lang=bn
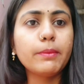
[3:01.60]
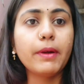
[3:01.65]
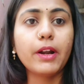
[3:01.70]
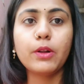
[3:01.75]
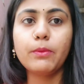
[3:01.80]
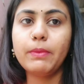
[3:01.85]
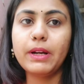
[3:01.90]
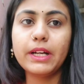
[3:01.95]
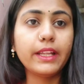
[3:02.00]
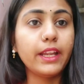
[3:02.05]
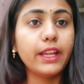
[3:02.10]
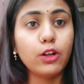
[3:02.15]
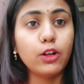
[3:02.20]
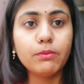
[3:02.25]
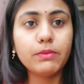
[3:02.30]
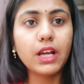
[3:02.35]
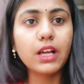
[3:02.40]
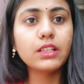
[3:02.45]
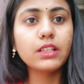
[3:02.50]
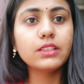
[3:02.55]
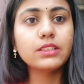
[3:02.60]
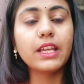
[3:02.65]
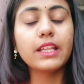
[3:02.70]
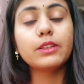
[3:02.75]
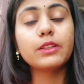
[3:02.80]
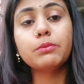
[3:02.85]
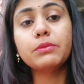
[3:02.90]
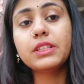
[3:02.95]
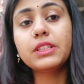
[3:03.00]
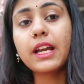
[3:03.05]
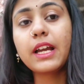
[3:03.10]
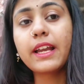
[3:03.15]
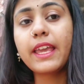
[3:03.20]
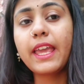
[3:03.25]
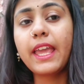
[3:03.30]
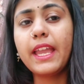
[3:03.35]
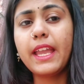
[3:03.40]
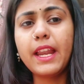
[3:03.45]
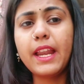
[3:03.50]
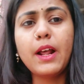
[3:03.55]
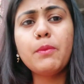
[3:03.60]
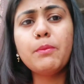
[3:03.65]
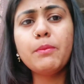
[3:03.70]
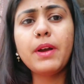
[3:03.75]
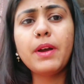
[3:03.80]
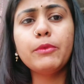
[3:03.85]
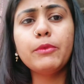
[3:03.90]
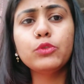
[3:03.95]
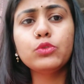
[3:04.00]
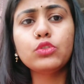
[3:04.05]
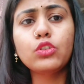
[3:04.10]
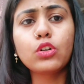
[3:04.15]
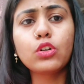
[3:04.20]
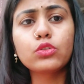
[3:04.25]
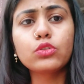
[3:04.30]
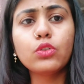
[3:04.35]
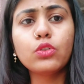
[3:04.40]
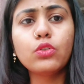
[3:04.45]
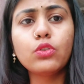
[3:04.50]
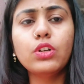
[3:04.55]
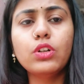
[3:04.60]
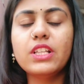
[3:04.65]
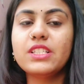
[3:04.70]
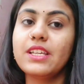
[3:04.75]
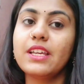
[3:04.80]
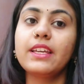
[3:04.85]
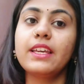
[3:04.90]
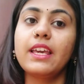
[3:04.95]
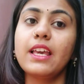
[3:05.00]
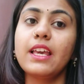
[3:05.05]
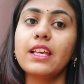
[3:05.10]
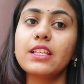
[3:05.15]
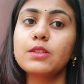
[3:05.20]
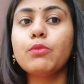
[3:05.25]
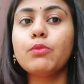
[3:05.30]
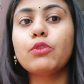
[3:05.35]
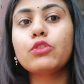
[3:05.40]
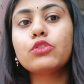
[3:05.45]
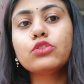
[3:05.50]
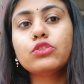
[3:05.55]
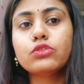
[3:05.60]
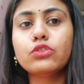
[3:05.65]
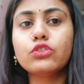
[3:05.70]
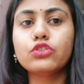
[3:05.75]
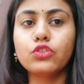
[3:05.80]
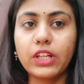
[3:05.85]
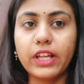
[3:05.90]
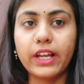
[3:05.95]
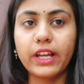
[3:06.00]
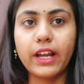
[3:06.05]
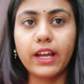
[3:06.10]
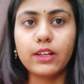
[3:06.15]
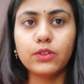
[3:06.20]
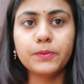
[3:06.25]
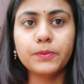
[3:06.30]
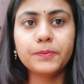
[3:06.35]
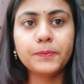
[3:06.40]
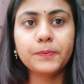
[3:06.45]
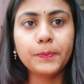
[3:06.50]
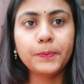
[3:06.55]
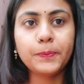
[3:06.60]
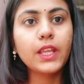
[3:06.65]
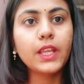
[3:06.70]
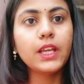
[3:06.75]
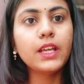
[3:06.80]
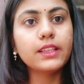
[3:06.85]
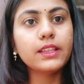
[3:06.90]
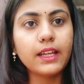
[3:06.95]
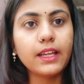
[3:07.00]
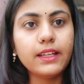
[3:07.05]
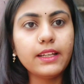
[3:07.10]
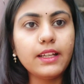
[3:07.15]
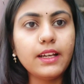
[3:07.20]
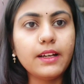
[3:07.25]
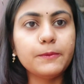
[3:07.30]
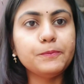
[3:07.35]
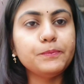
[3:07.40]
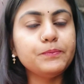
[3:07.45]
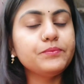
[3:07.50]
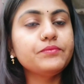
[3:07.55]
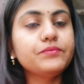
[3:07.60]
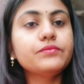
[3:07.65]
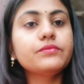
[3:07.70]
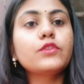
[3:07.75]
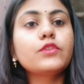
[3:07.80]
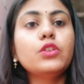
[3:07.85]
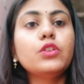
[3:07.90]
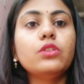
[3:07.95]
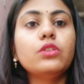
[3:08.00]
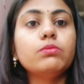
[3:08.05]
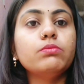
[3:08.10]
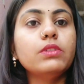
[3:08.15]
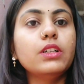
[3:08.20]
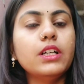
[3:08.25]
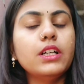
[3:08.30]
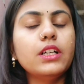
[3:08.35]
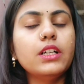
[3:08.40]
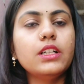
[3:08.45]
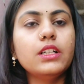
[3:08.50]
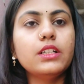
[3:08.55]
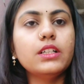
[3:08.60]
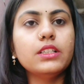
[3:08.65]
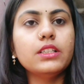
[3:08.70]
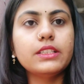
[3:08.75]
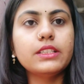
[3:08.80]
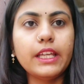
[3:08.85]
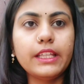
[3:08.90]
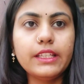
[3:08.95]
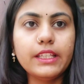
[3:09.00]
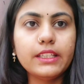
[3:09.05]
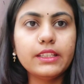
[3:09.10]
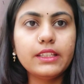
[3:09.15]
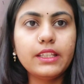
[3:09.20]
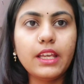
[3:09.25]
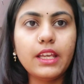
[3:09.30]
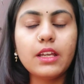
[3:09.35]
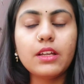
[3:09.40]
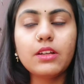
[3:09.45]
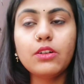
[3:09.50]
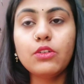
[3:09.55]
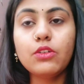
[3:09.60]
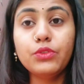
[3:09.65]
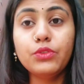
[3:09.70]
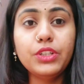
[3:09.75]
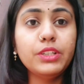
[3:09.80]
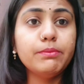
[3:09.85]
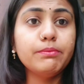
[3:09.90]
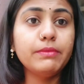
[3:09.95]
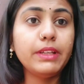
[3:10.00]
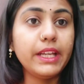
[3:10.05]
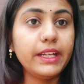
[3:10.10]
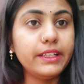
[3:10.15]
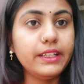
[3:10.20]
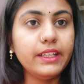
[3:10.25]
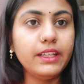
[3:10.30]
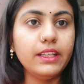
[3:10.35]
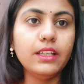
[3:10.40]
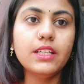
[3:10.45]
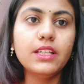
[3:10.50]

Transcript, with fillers: পারো বাট এরম না যে তুমি তাকে এরমভাবে উত্তপ্ত করলে যে কেস পর্যন্ত চলে গেল তাই না তো সেই দিক দিয়ে ওই মেয়েটি